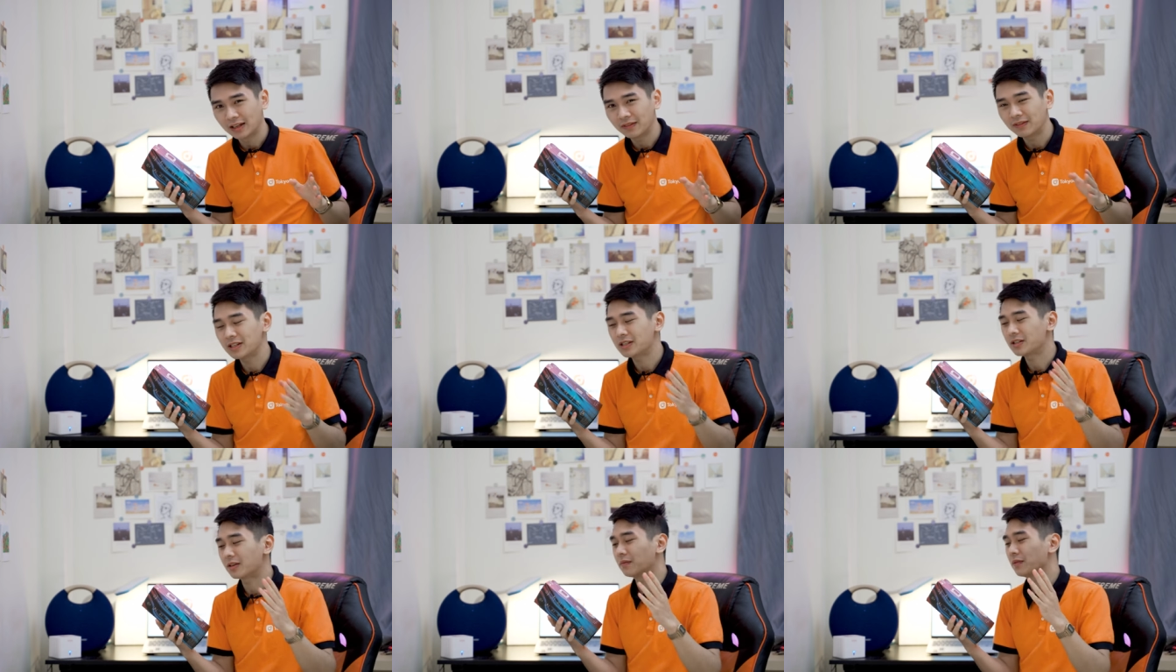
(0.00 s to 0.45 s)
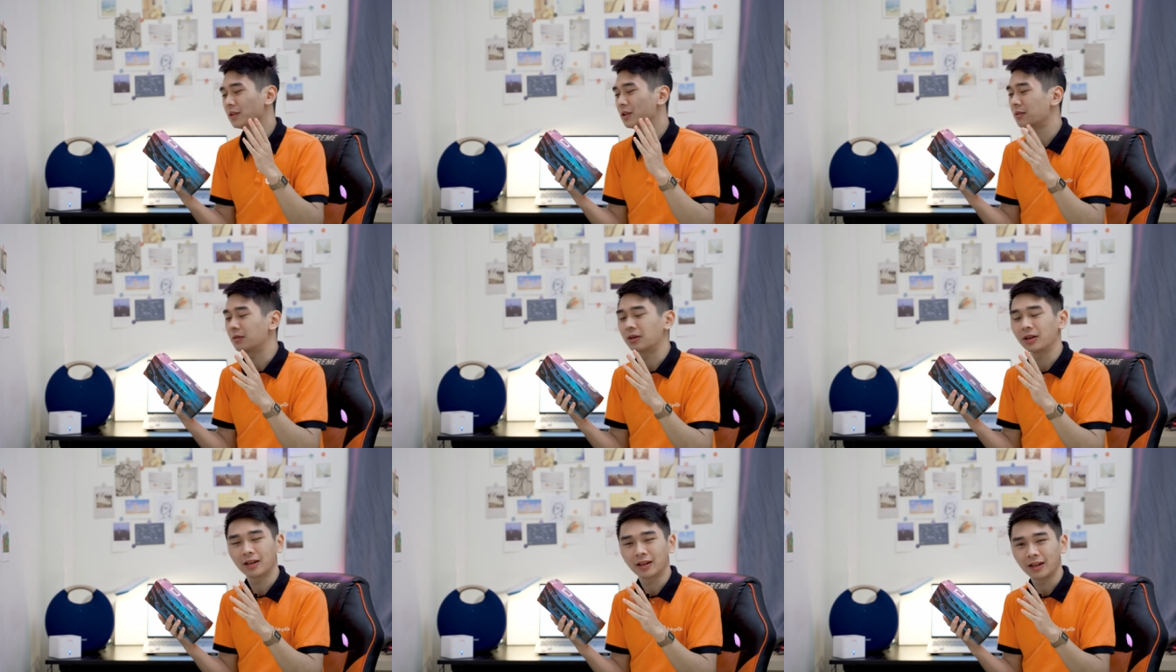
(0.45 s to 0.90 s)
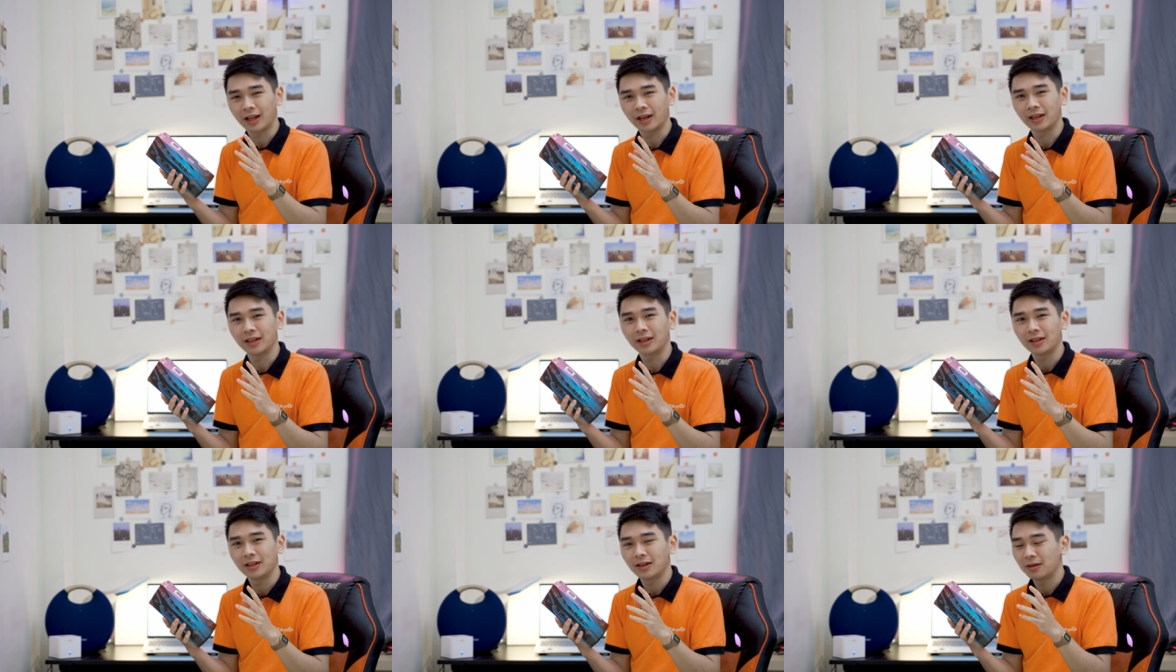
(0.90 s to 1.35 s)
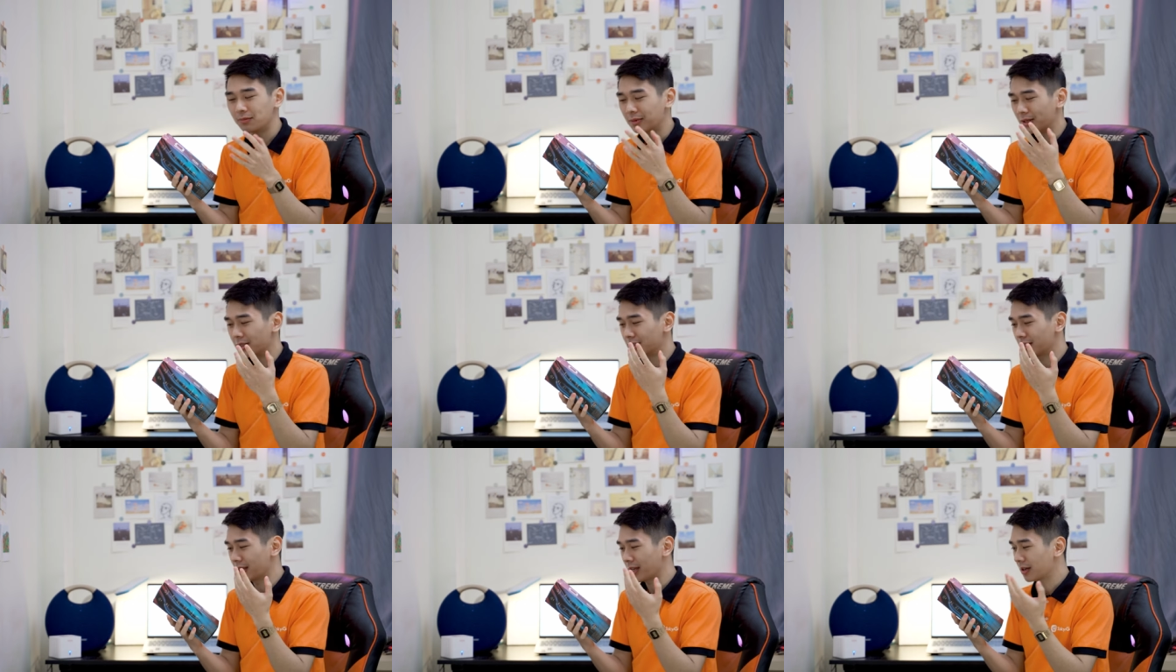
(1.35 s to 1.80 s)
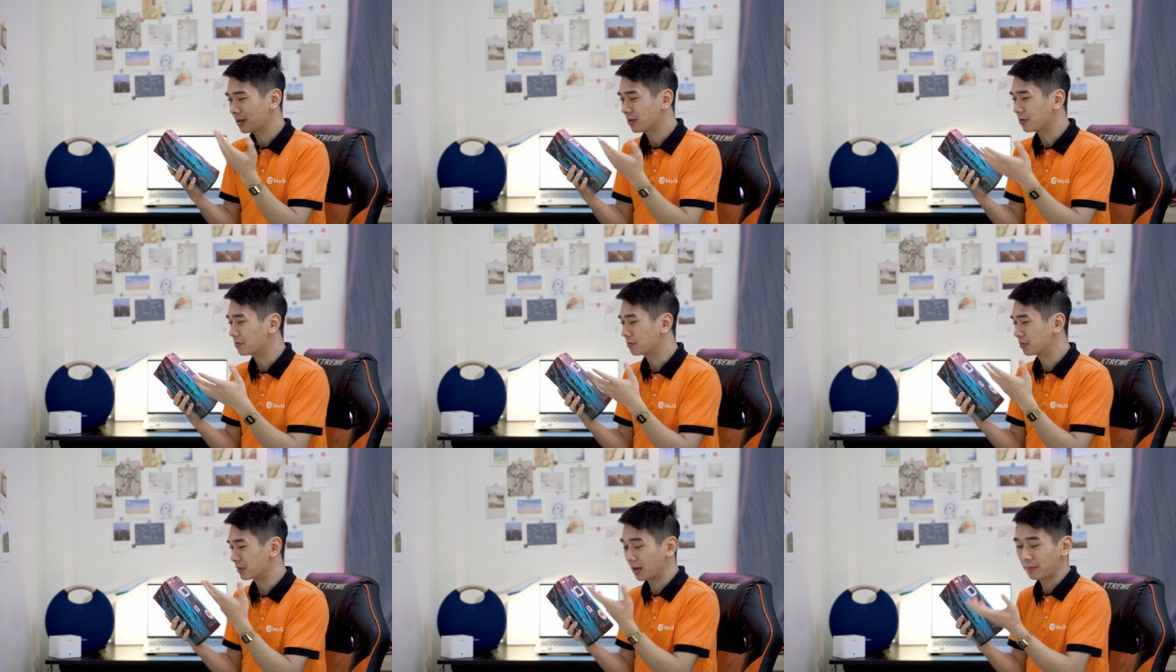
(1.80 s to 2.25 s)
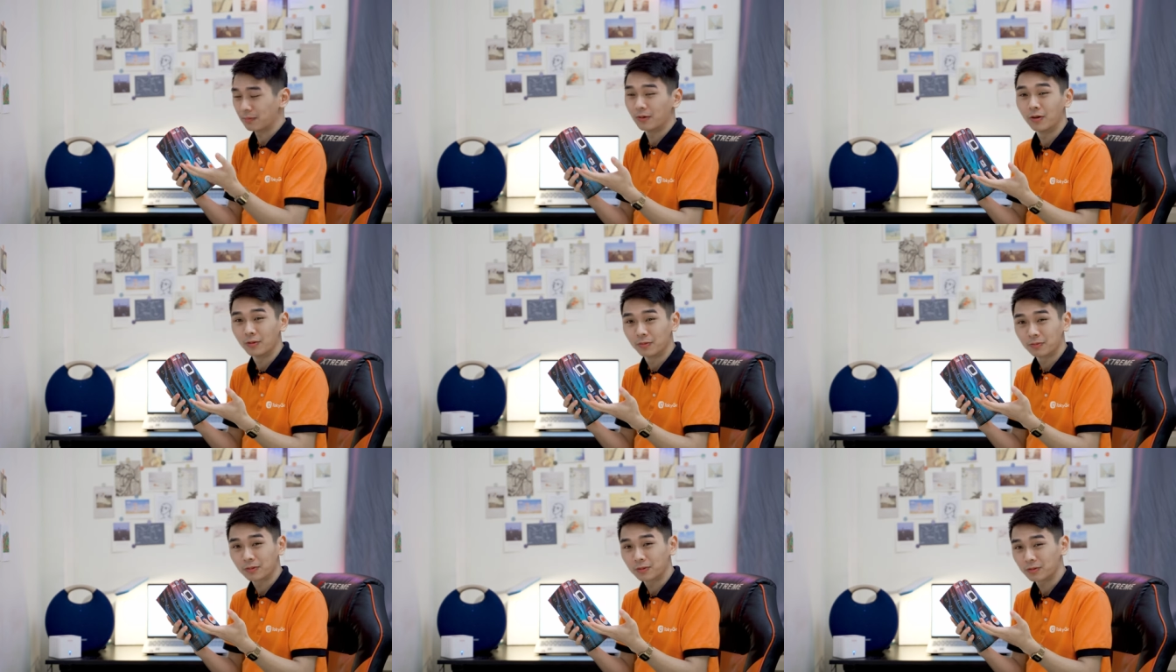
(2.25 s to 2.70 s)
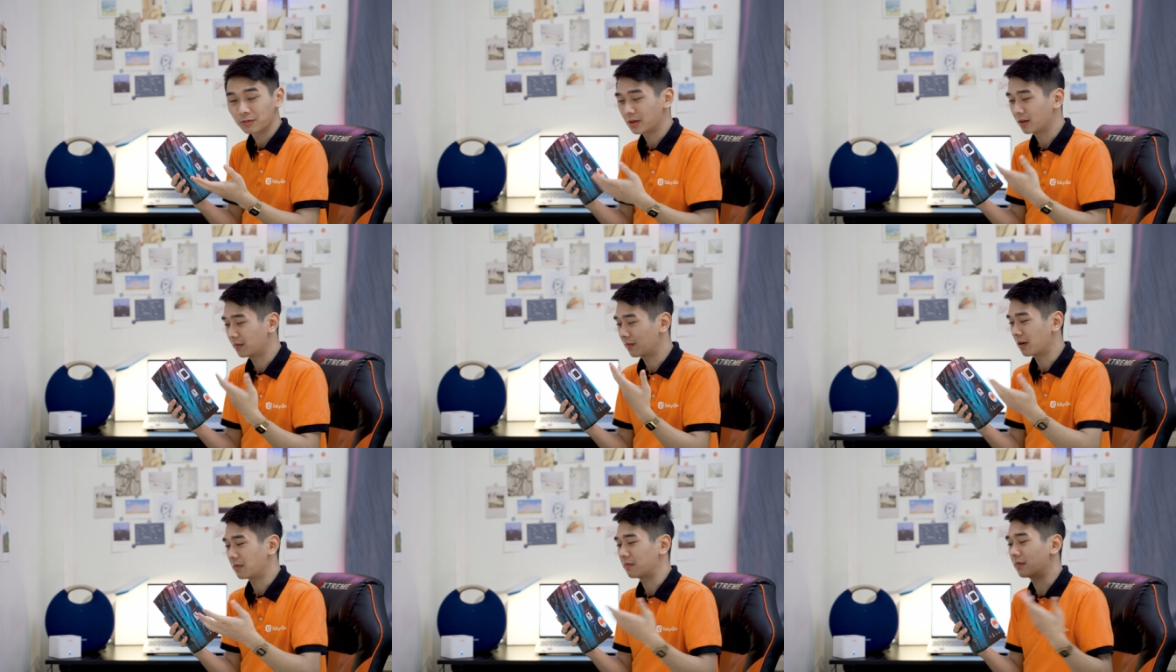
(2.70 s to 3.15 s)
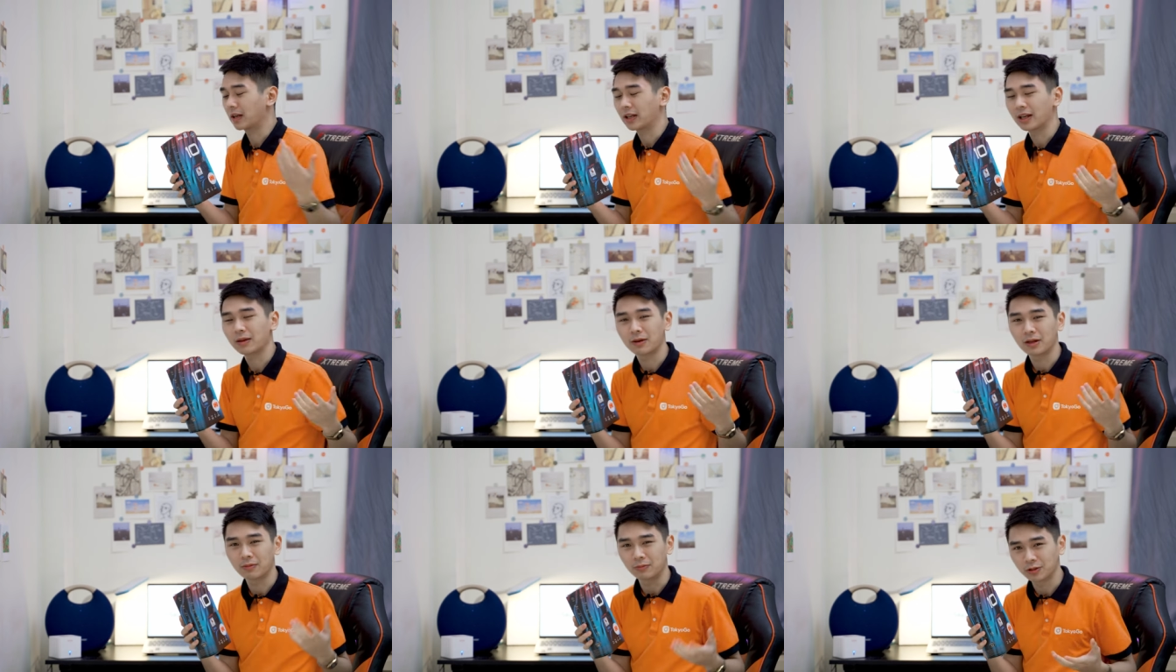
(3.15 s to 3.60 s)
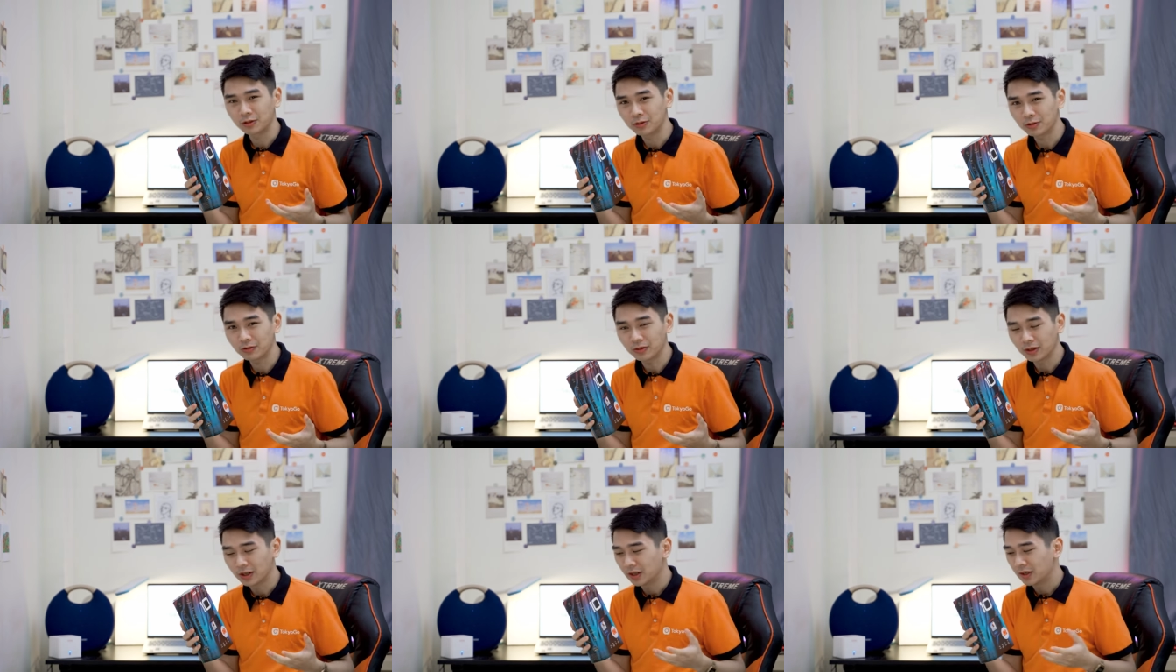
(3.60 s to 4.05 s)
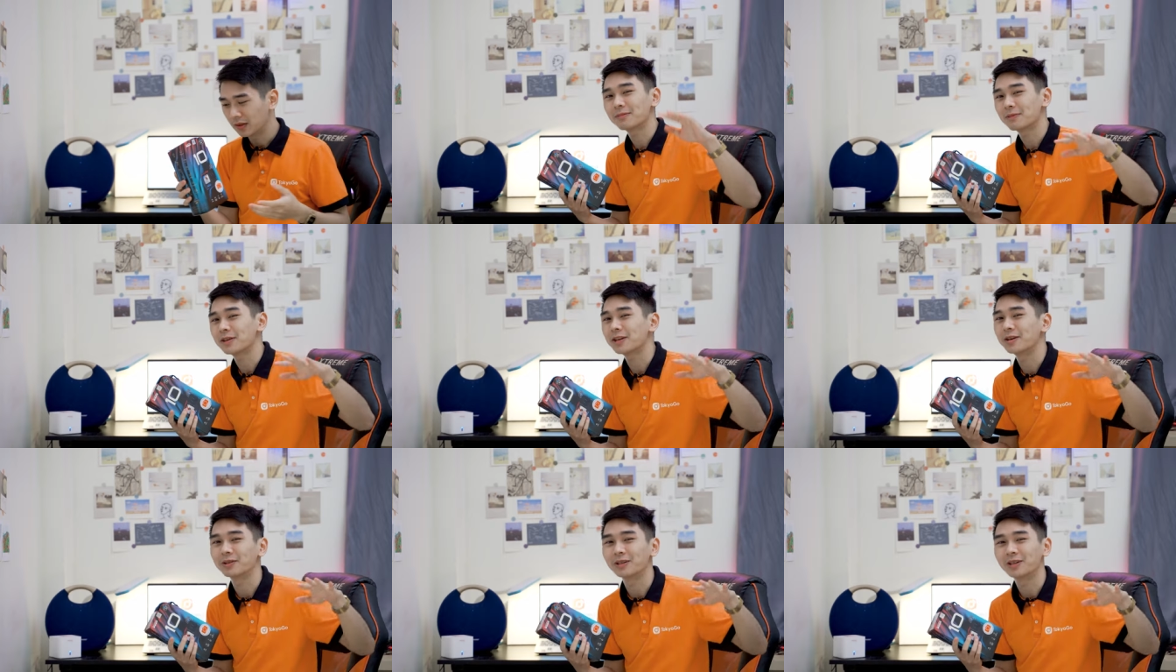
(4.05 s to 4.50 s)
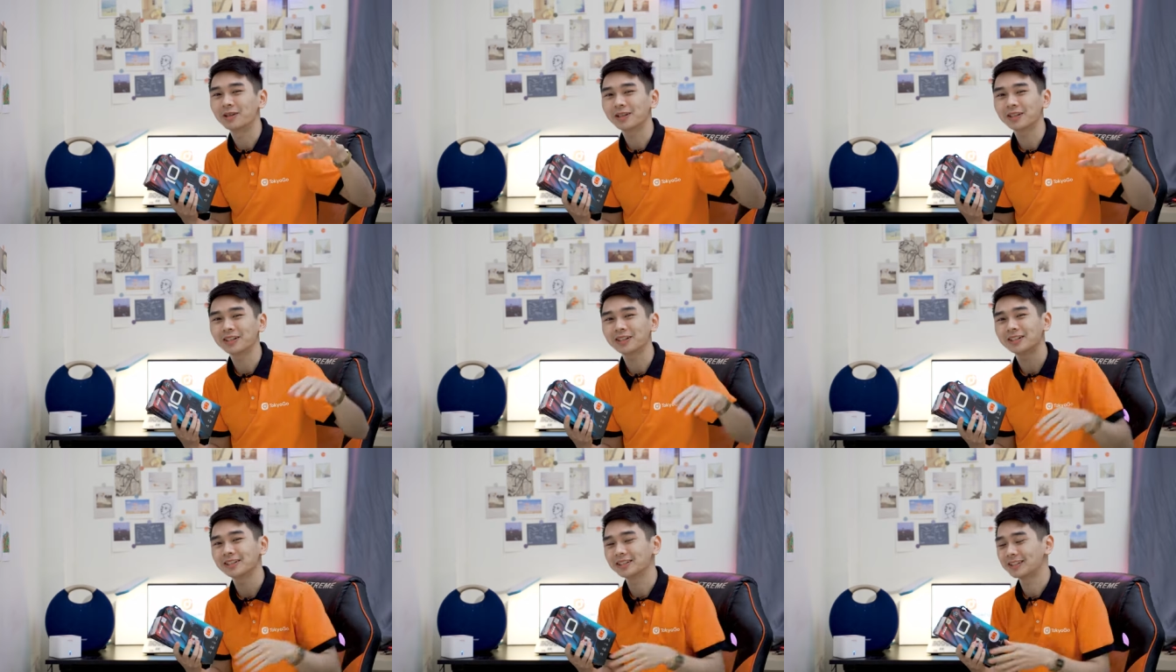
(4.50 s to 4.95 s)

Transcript: Vậy trong video lần này mình sẽ cùng đập hộp cũng như là vọc vạch em này một chút. Bắt đầu thôi.